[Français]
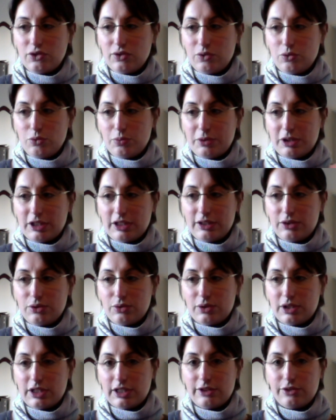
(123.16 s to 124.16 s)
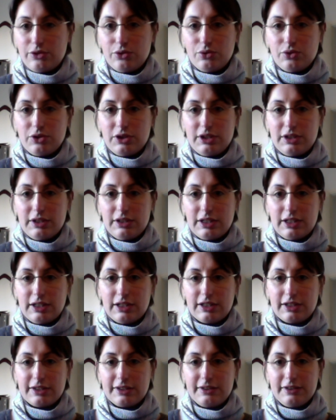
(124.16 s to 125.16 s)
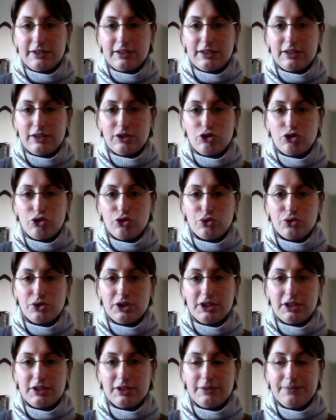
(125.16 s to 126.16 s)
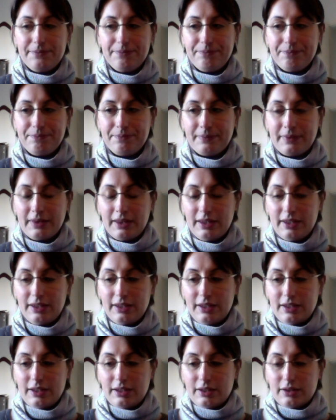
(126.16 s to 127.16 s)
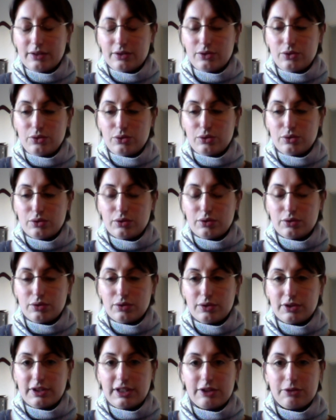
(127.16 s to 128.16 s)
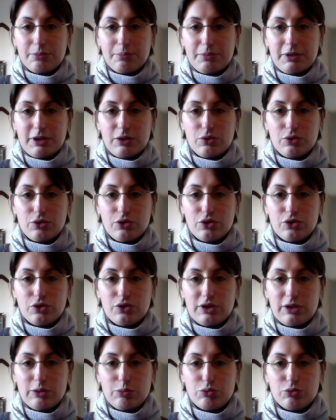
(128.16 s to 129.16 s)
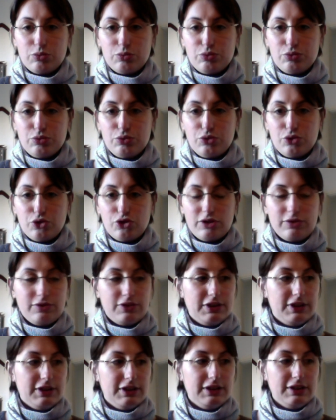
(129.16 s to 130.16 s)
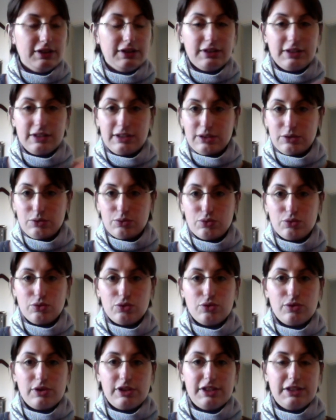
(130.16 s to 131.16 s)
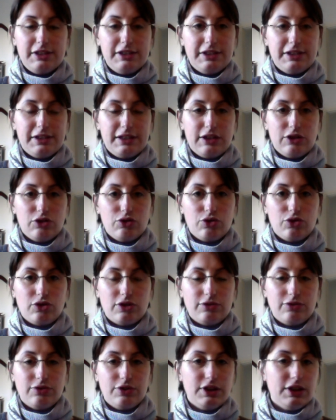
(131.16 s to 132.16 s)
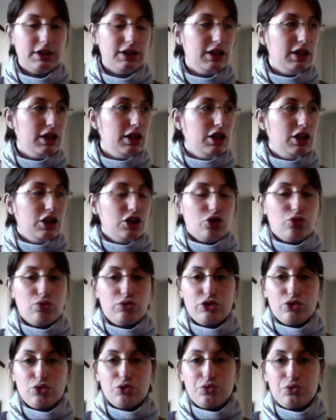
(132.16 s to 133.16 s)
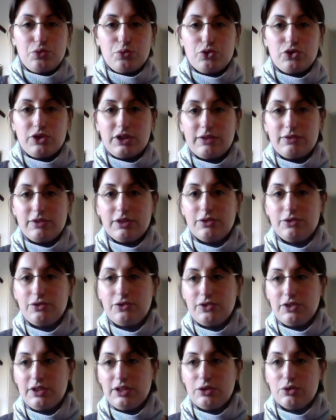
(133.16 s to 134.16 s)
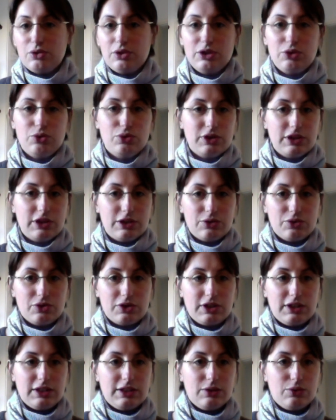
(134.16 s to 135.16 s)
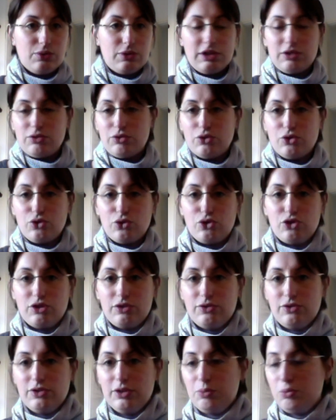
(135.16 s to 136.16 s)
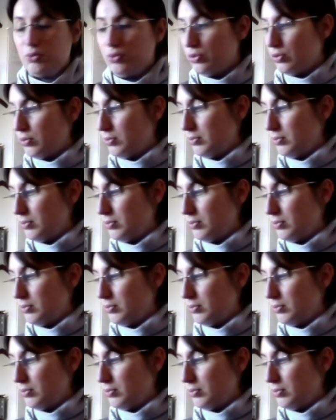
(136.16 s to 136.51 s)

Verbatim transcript: Je vais vous parler de Alcyone, Arachné, Chioné, de euh, Gaspard le Grand et Pompou que j'ai fini, et donc de Lily et Neige que j'ai fait. Et je voulais juste vous montrer vite fait euh, les deux calendriers de l'avant que j'ai fait pour